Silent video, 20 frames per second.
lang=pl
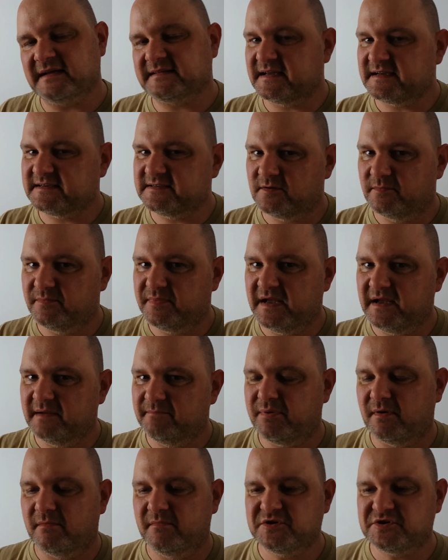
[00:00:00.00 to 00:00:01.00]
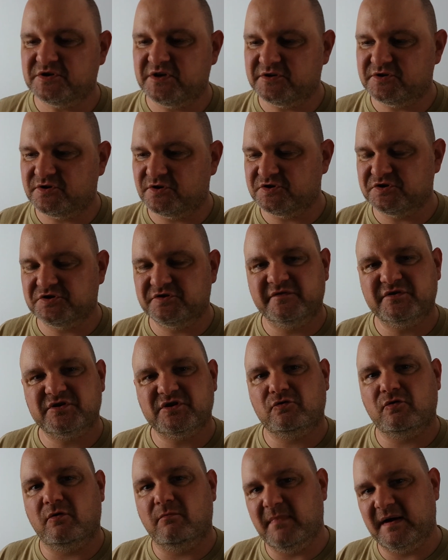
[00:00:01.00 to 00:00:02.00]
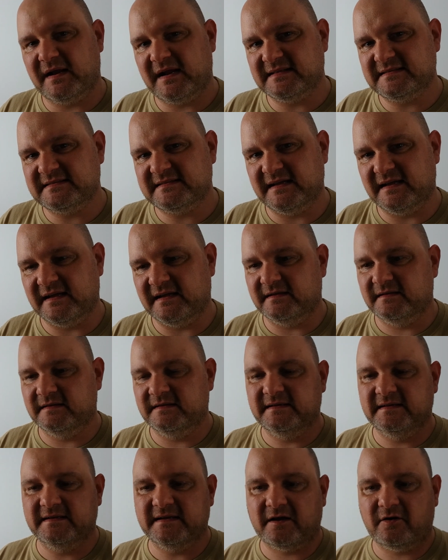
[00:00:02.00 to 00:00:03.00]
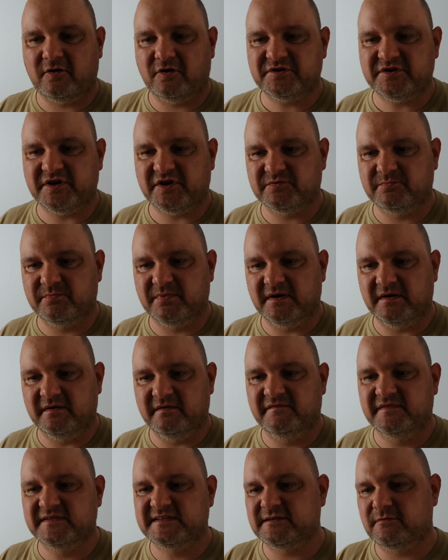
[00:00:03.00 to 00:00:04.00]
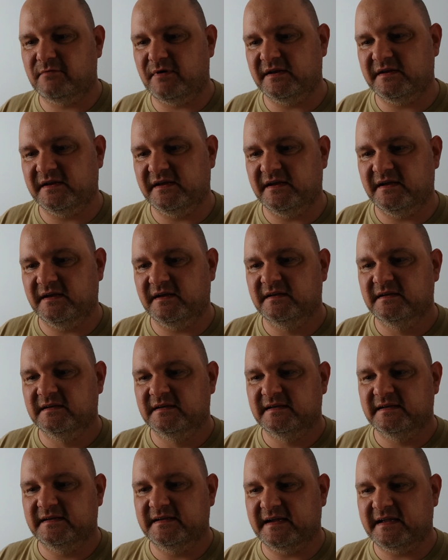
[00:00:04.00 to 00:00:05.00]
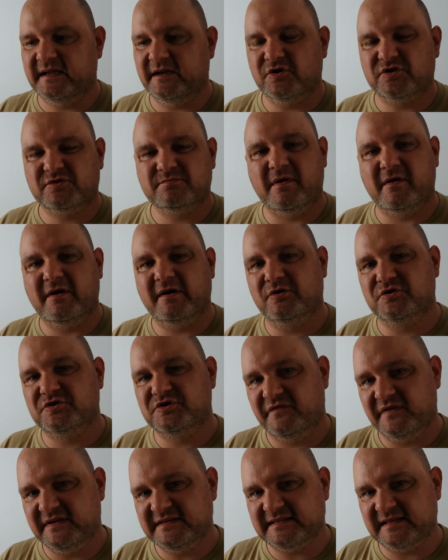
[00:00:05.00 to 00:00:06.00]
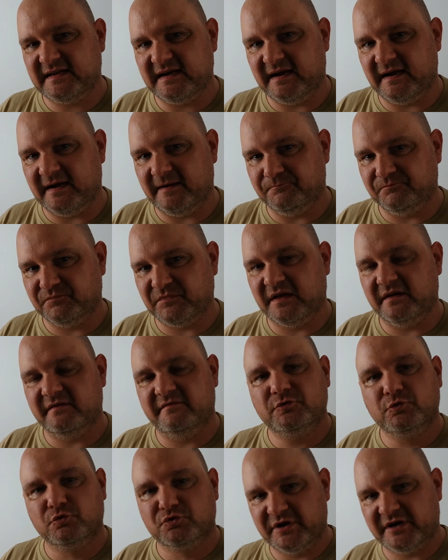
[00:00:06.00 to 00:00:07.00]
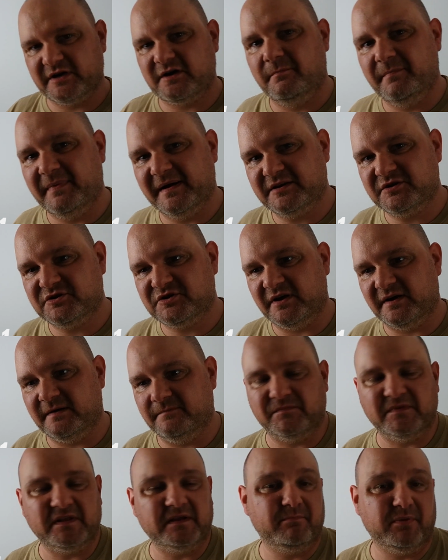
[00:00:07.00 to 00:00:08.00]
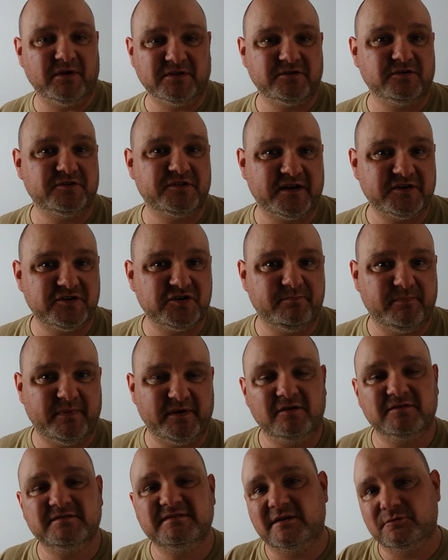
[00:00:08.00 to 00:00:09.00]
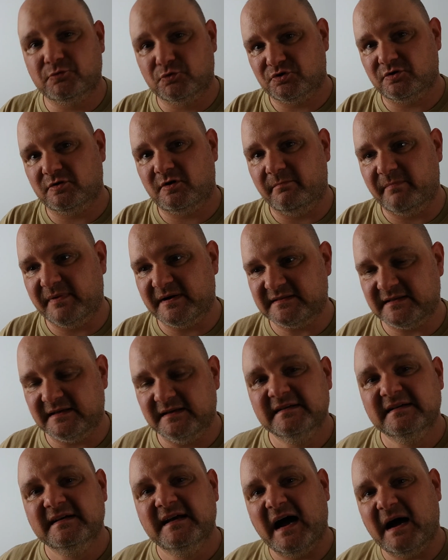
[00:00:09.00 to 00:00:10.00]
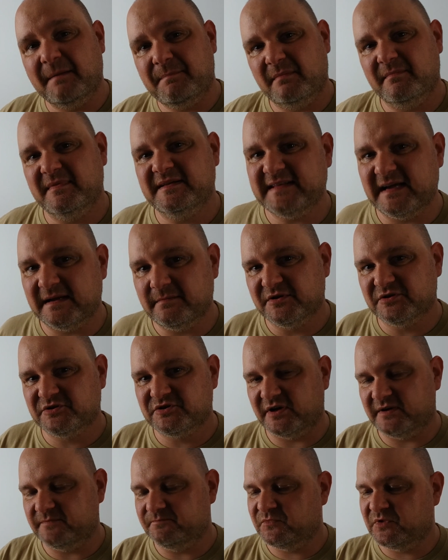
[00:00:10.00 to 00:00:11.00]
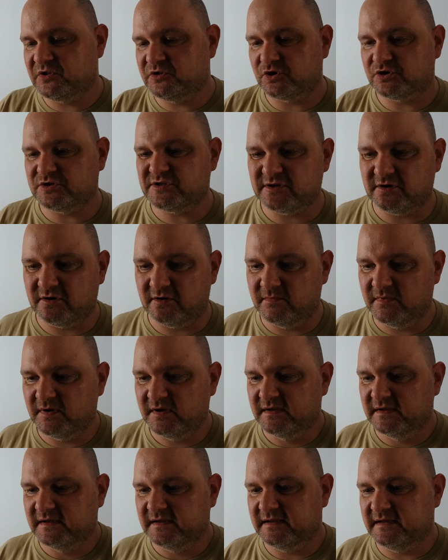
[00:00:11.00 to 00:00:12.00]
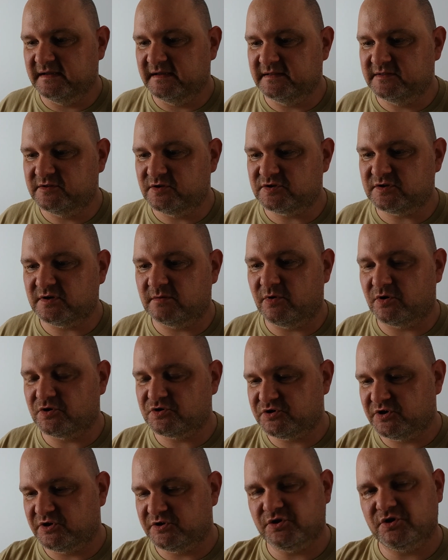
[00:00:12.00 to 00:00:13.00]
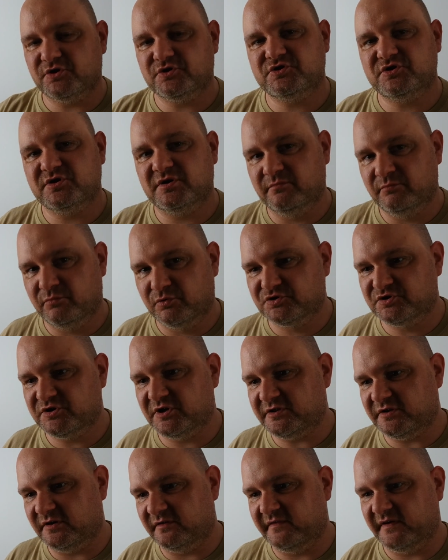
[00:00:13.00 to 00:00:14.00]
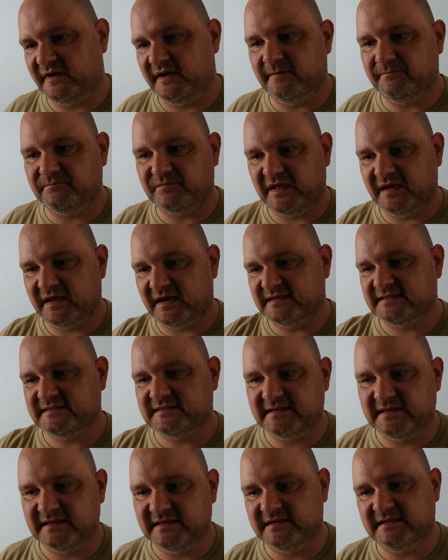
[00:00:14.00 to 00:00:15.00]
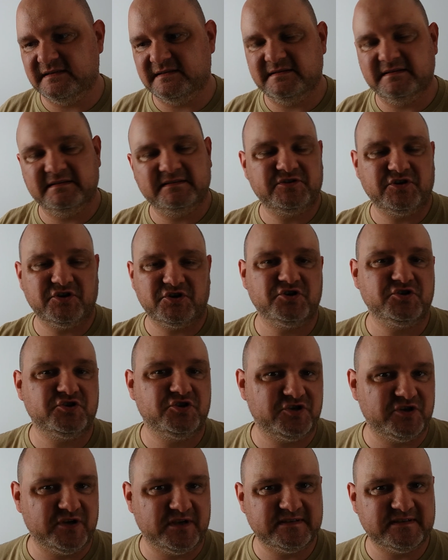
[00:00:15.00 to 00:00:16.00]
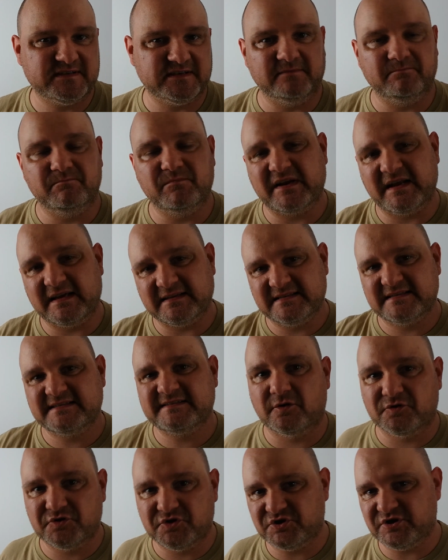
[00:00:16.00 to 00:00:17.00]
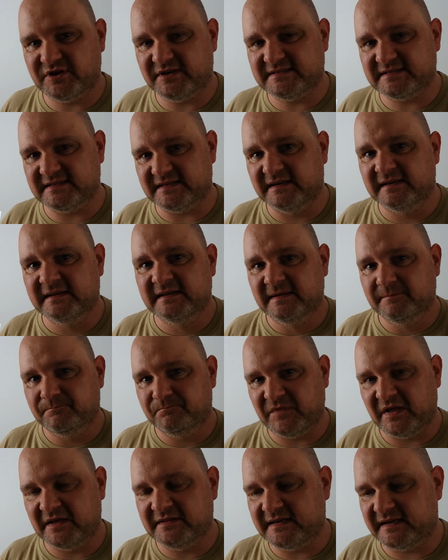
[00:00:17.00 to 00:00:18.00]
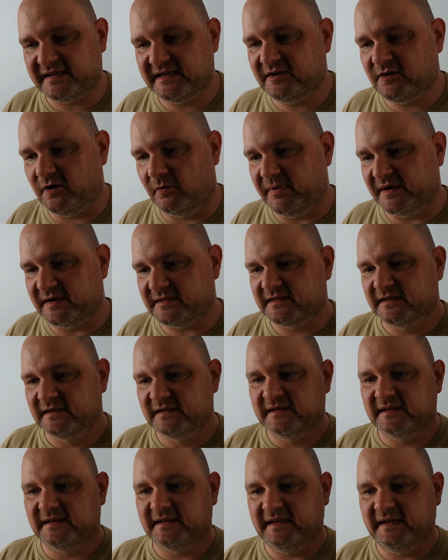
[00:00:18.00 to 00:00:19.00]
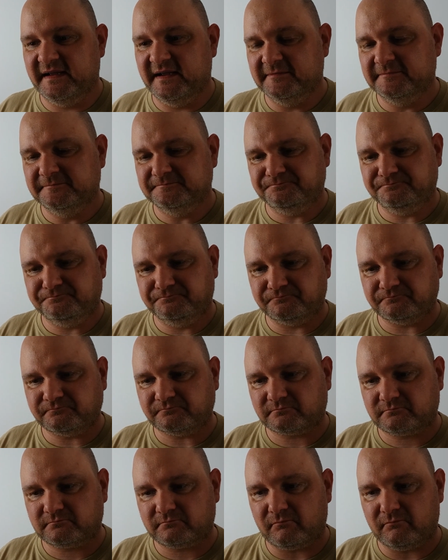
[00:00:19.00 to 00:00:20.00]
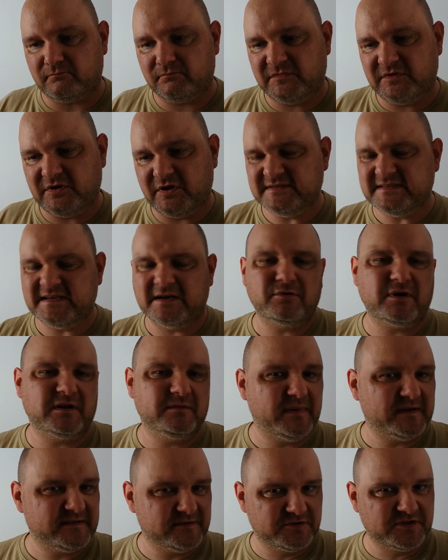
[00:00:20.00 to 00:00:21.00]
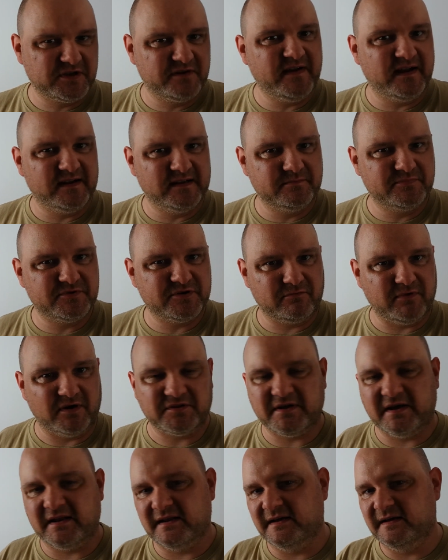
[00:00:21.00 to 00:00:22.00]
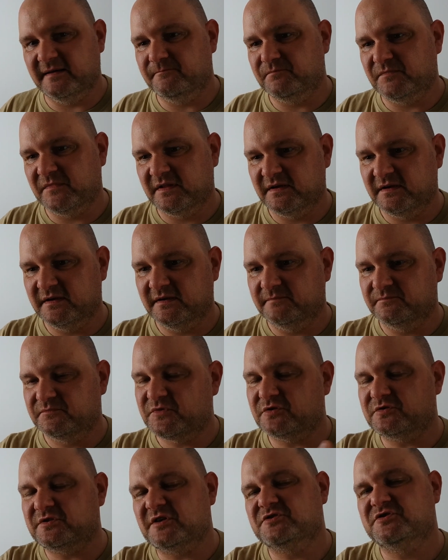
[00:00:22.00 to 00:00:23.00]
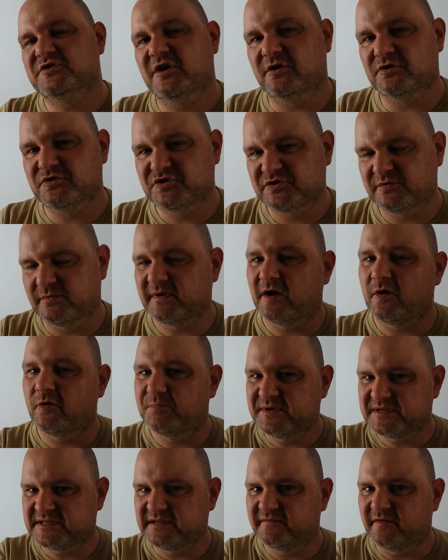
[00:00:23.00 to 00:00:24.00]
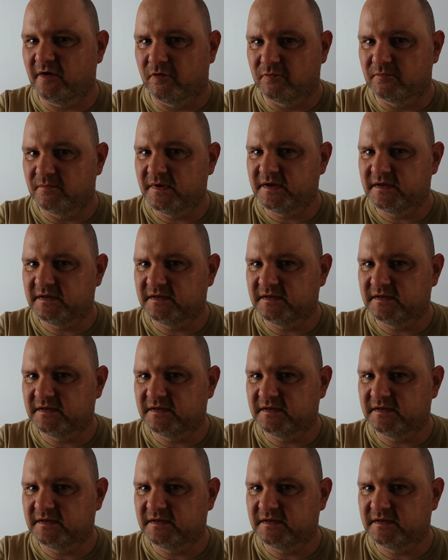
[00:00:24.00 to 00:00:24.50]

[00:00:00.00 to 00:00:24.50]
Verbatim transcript: jak tak sobie pomyśleć, to rzeczywiście chłop ma rację, e, jak chociażby wysyłanie jakiegoś małego świstka e, w dużej kopercie i po co tracić pieniądze na dużą kopertę. A pamiętajmy, że to są, e, to są oszczędności budżetowe razy 10 tysięcy, razy 100 tysięcy e, takich kopert. I to jest akurat bardzo trywialny przykład, ale to też nie chodzi, żebym ja opisywał